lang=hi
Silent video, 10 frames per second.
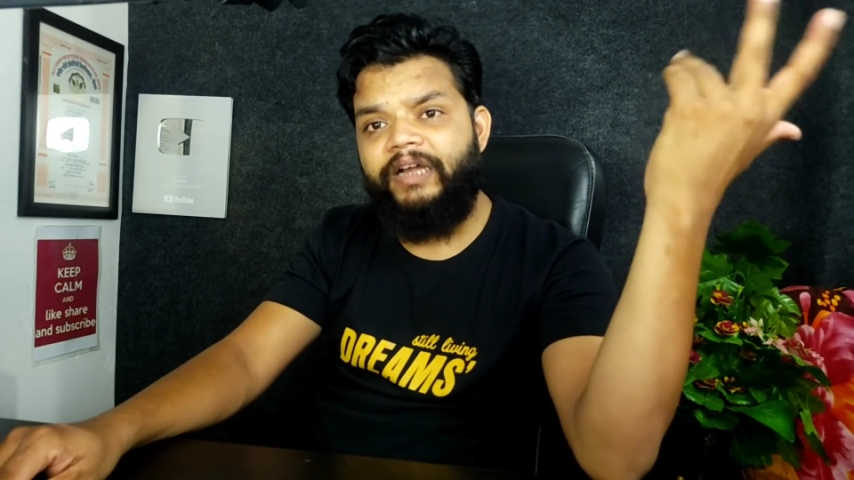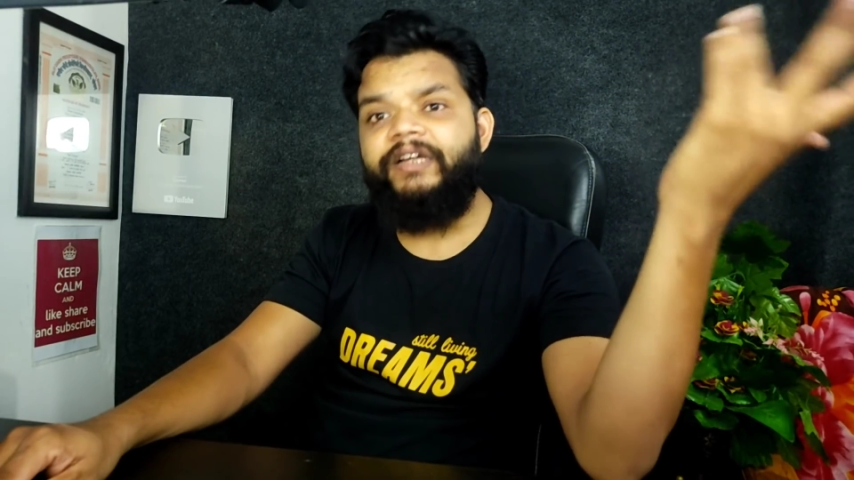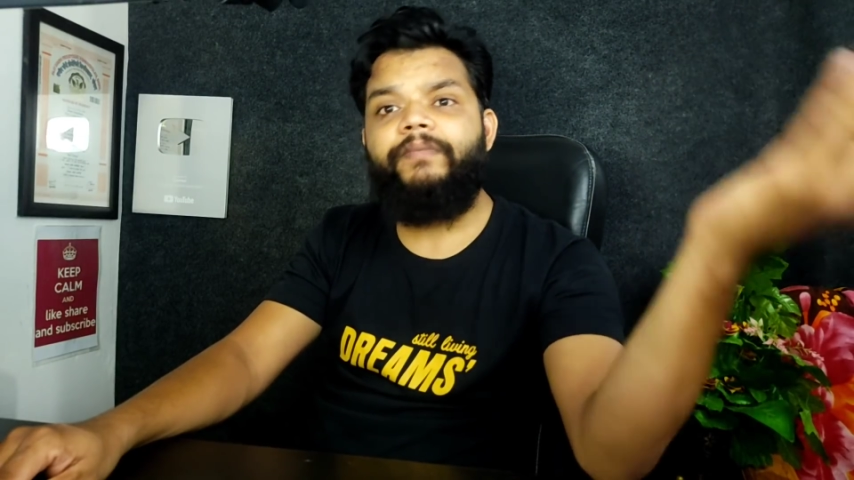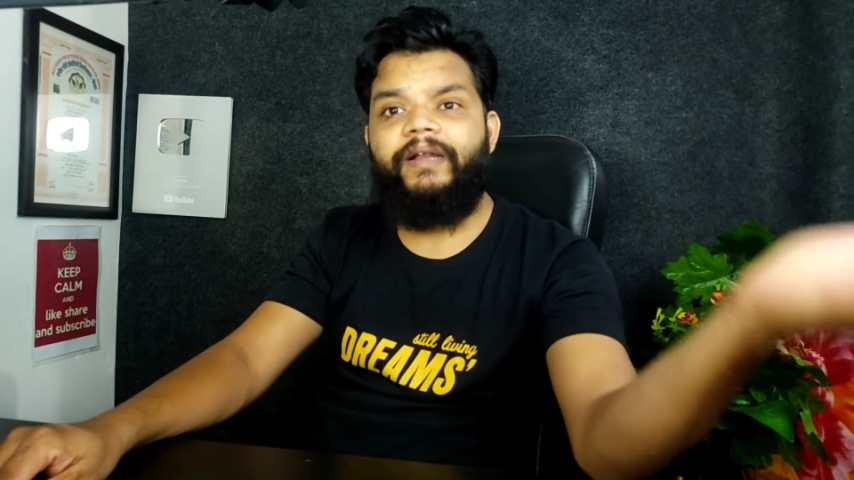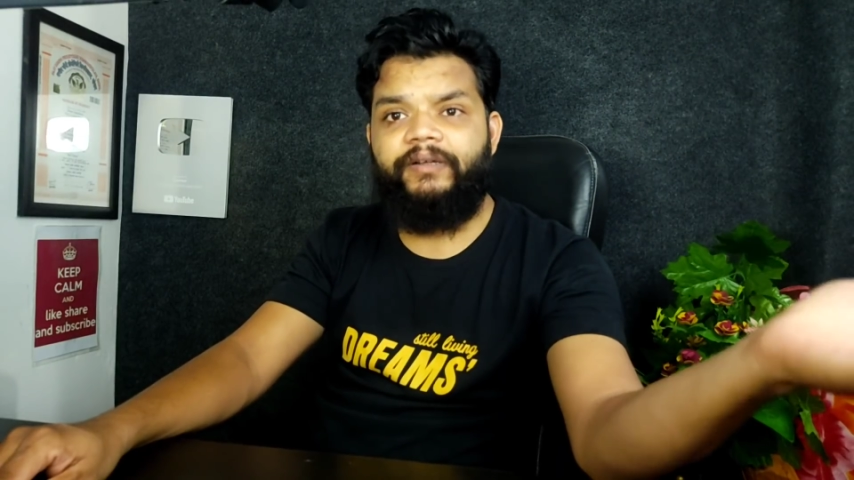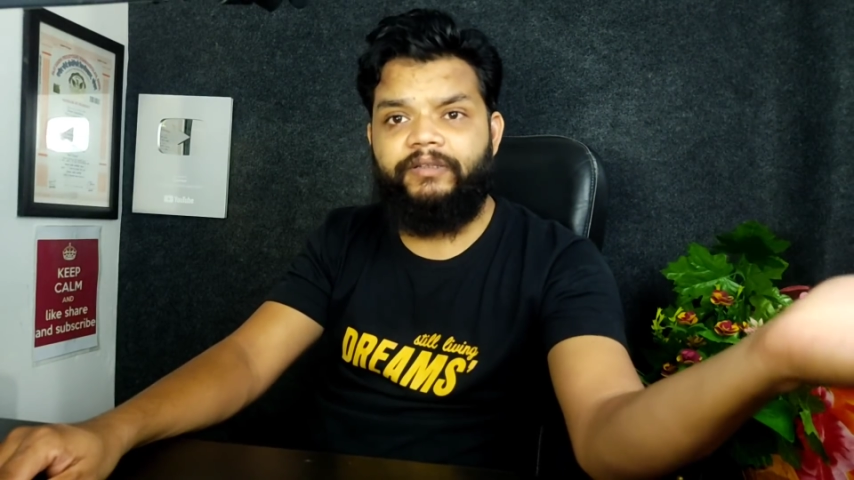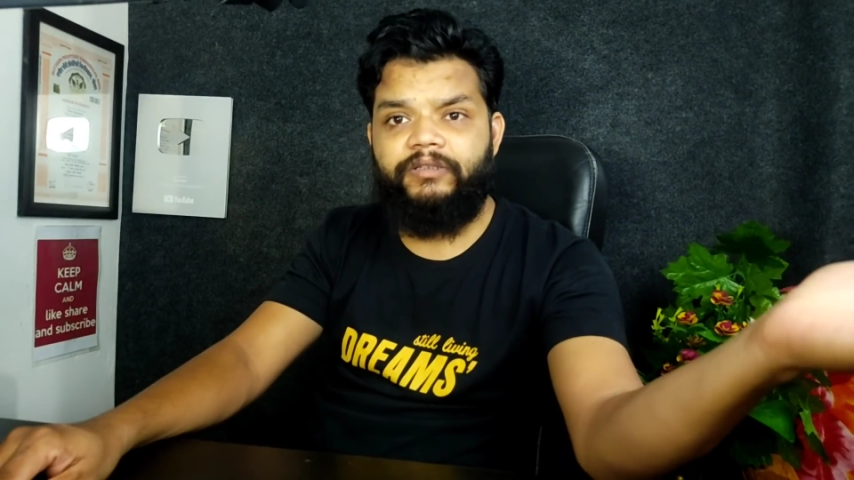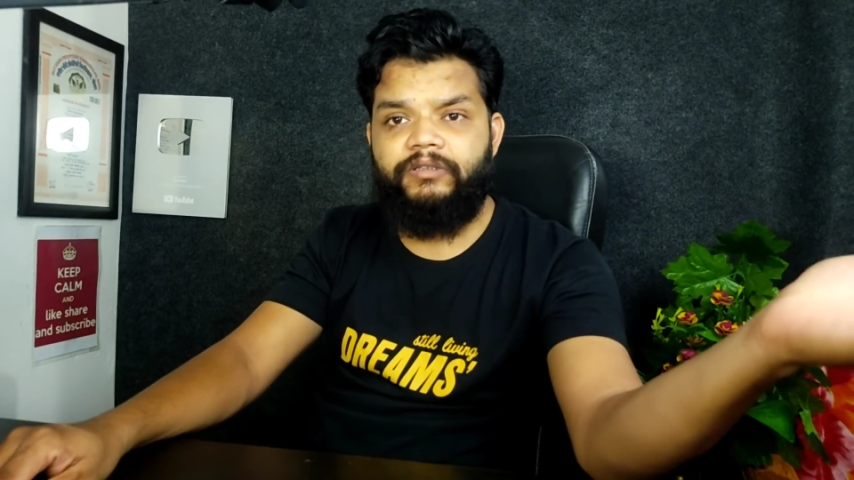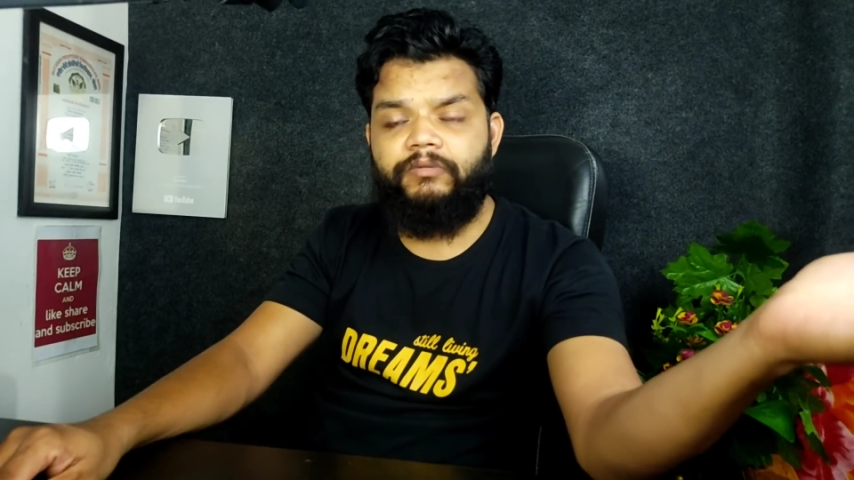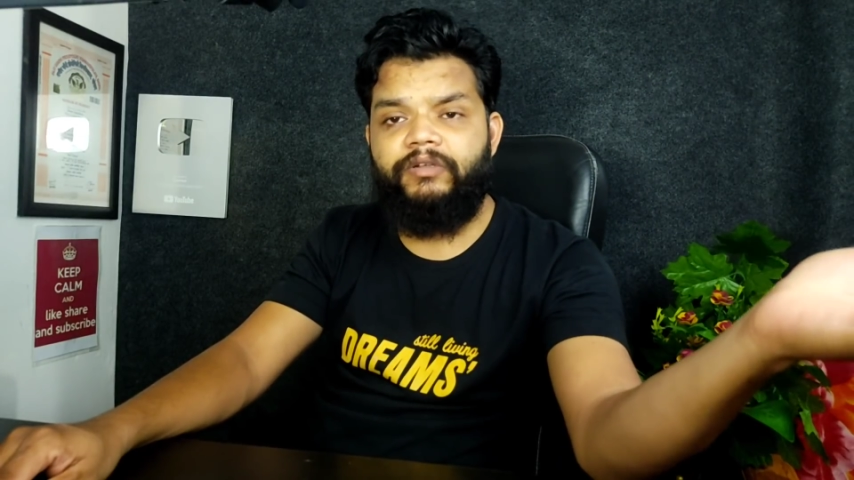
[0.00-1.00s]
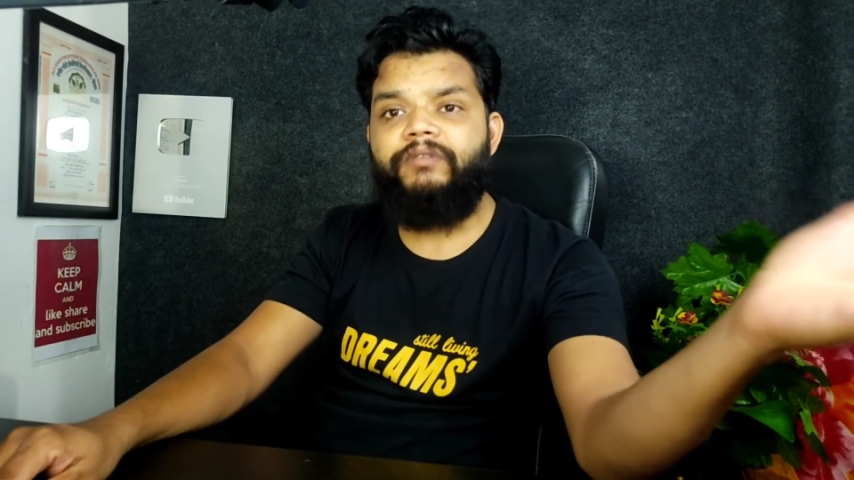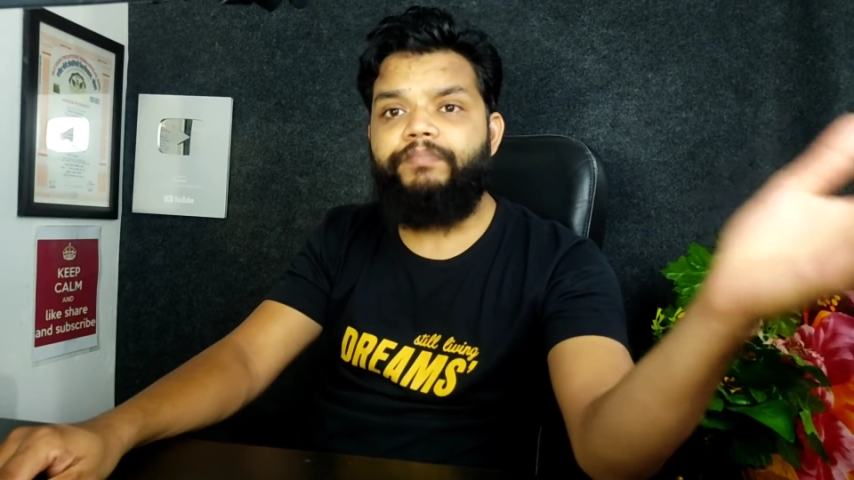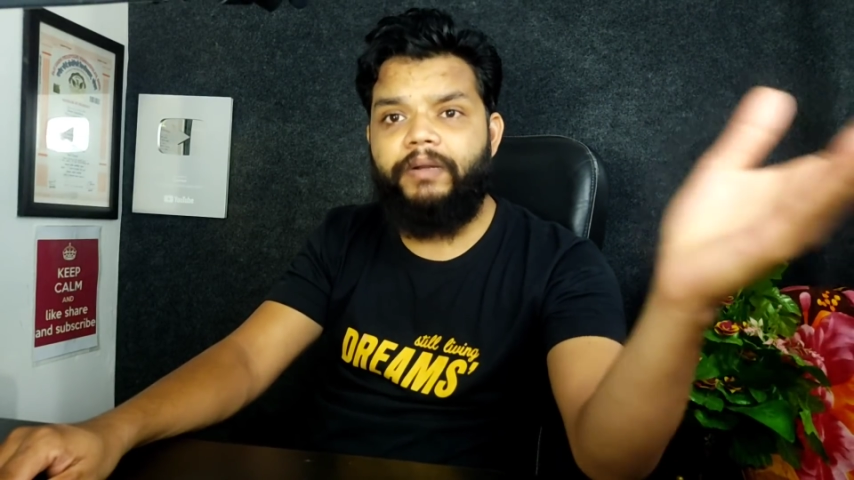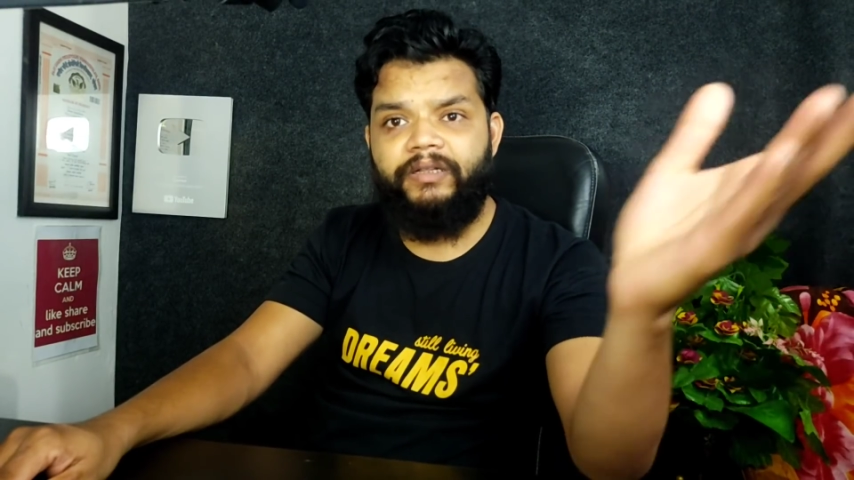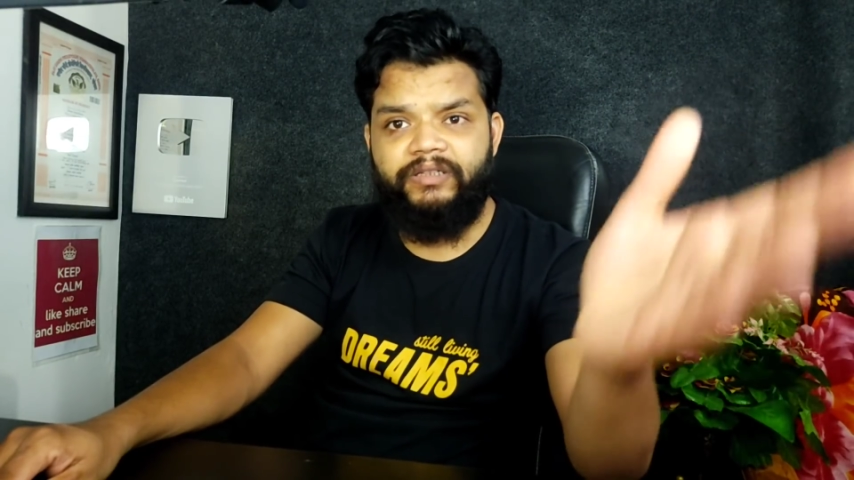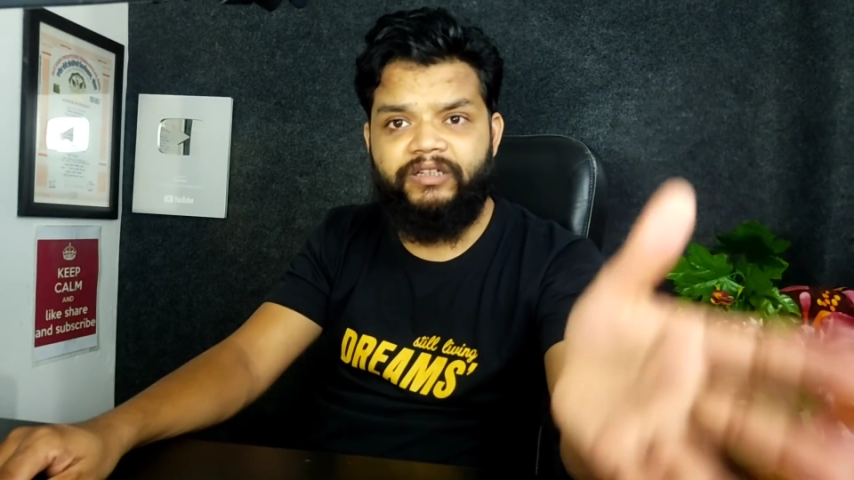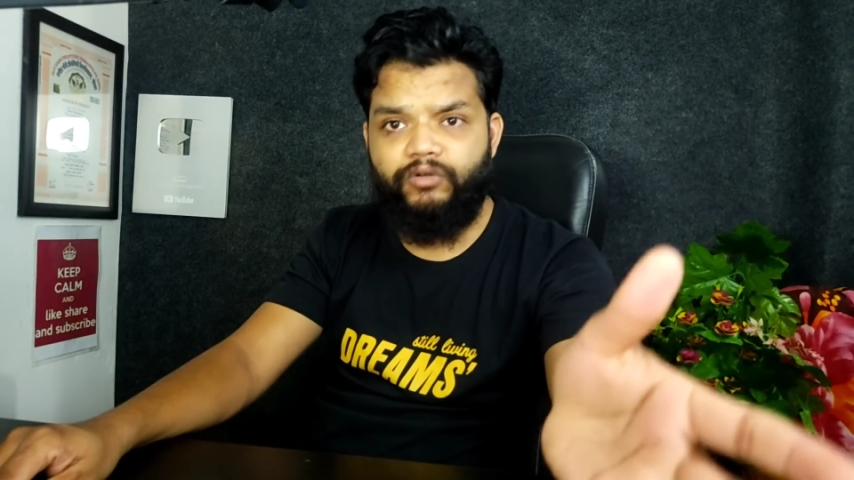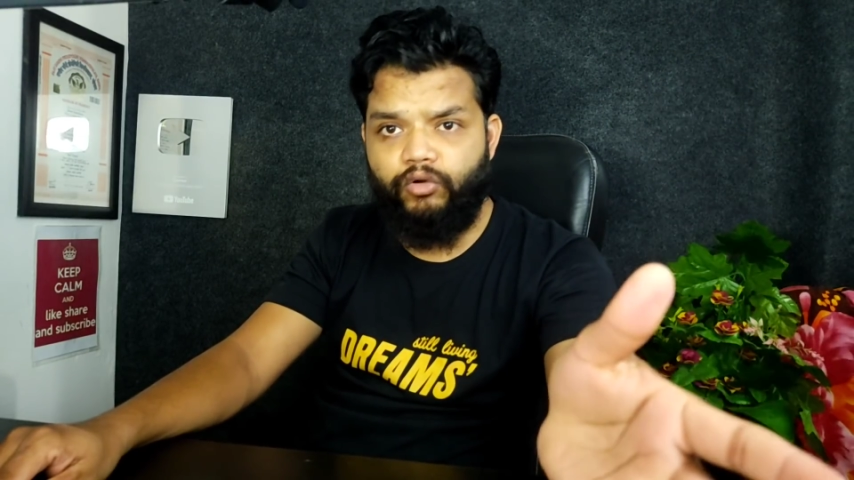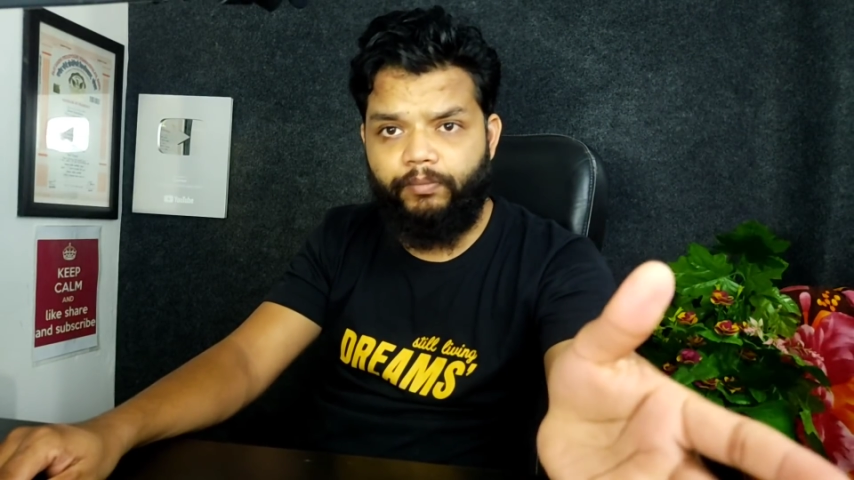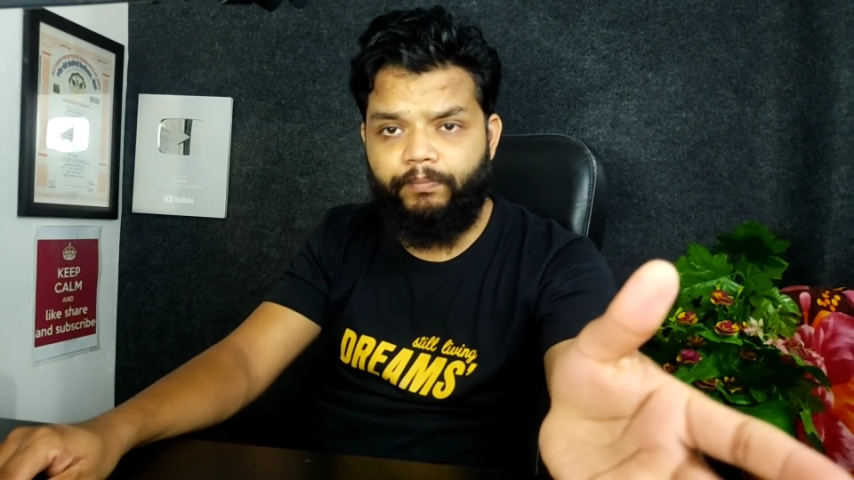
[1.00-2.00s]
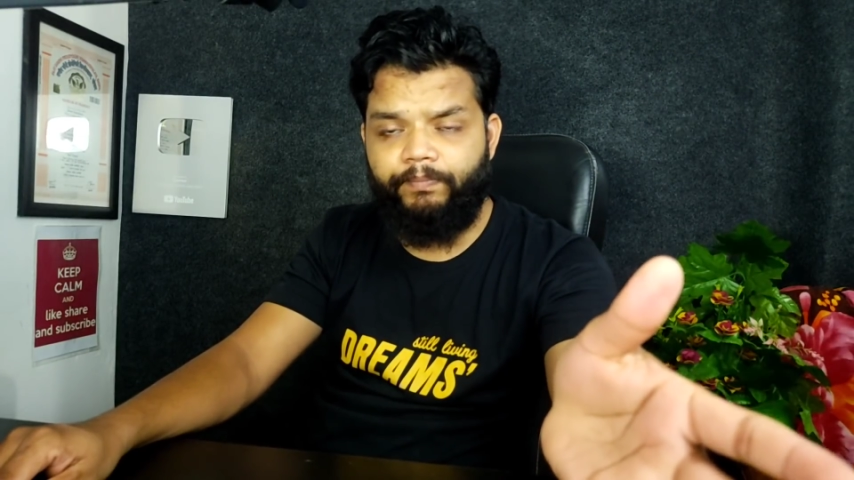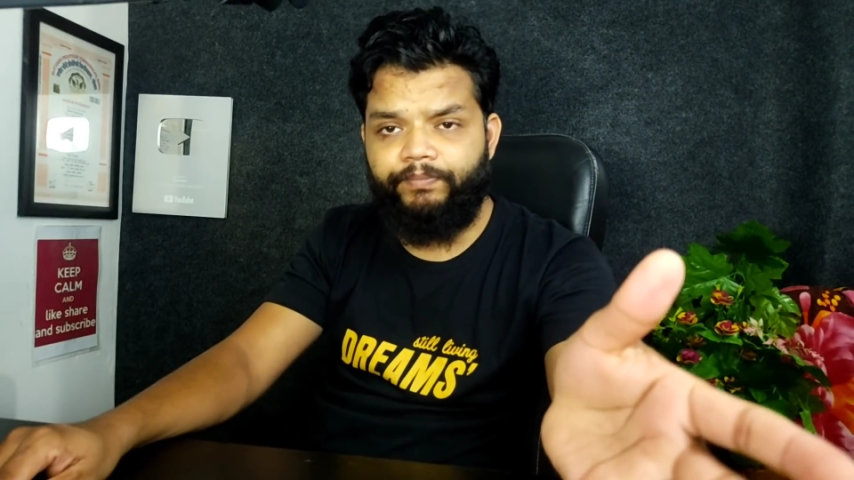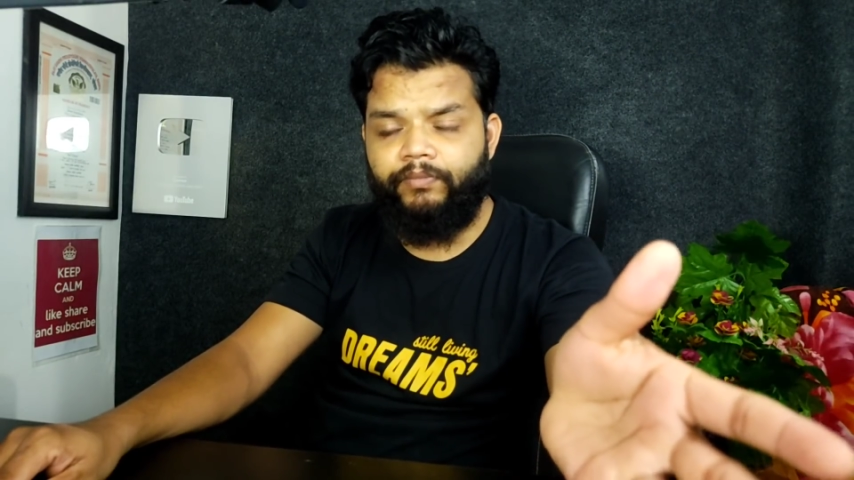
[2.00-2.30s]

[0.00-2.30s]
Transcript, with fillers: एंटीबायोटिक्स इन पेनिसिलिन ग्रुप